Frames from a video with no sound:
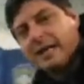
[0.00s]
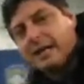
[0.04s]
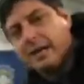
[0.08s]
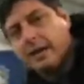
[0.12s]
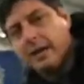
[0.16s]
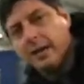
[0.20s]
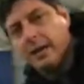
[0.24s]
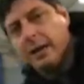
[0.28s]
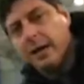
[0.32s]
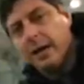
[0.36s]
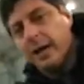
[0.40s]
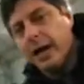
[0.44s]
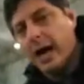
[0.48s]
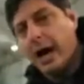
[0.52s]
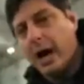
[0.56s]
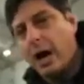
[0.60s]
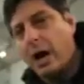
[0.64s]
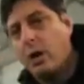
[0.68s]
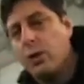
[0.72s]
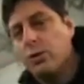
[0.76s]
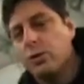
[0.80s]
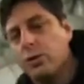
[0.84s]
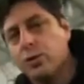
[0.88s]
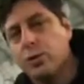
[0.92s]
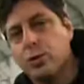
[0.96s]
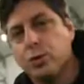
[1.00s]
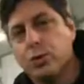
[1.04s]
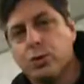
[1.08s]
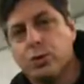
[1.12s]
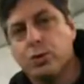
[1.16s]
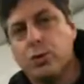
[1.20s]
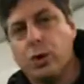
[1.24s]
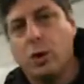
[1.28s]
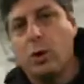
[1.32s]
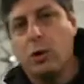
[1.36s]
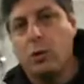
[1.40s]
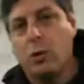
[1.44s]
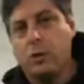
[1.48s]
aqui, onde o
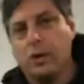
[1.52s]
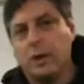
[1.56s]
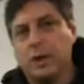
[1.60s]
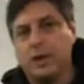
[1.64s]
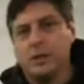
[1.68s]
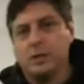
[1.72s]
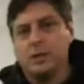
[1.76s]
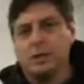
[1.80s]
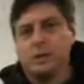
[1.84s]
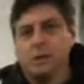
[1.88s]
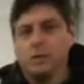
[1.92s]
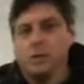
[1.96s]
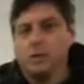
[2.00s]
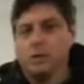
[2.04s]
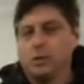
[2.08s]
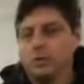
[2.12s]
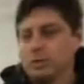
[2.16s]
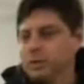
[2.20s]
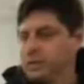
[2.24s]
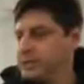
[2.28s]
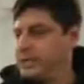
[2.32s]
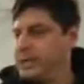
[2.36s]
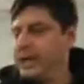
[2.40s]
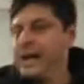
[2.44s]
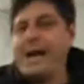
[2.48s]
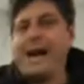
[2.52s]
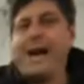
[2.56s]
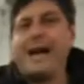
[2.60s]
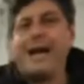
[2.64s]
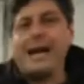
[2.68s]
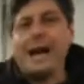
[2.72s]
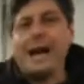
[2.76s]
som será